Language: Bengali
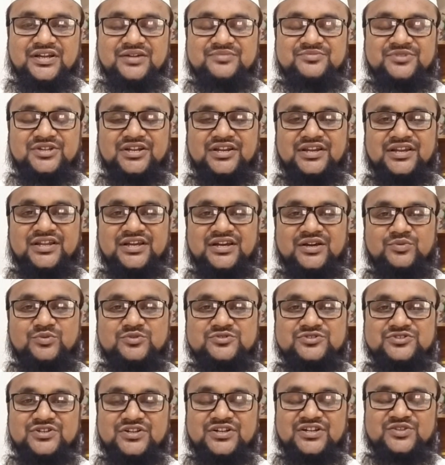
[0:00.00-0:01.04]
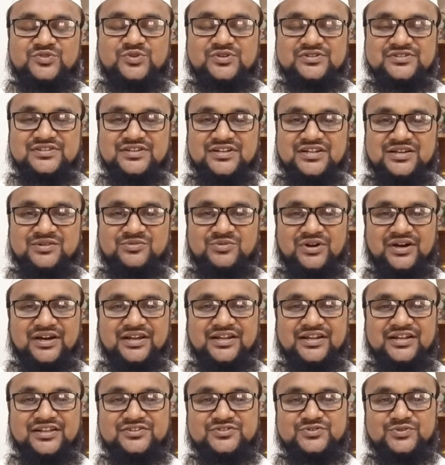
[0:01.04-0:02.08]
আলহামদুলিল্লাহ ওসালাত ওসালাম
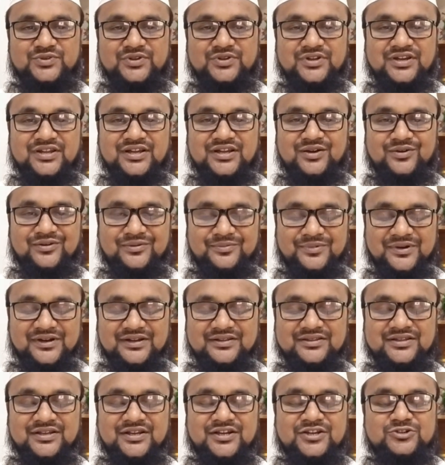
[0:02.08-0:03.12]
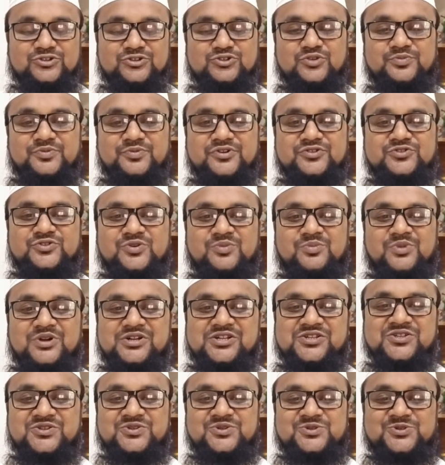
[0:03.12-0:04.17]
আলা রসুলিল্লাহ ওবাদ সুপ্রিয়
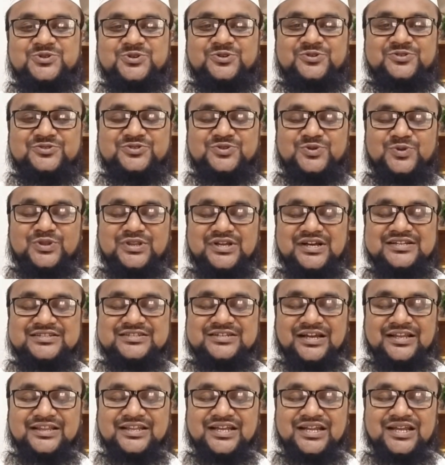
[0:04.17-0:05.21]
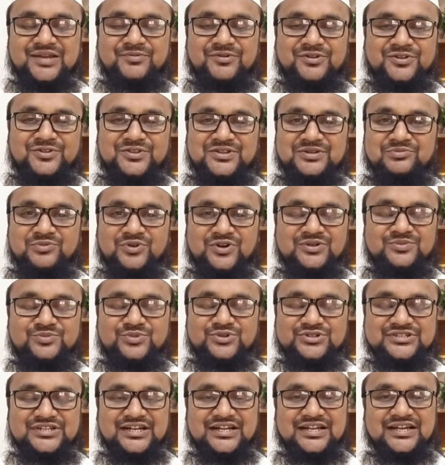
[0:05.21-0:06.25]
সম্মানিত দর্শক শ্রোতা যাদের এবাদতে মন
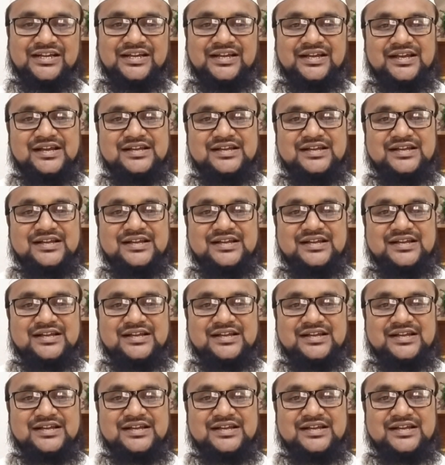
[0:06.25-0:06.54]
বসে না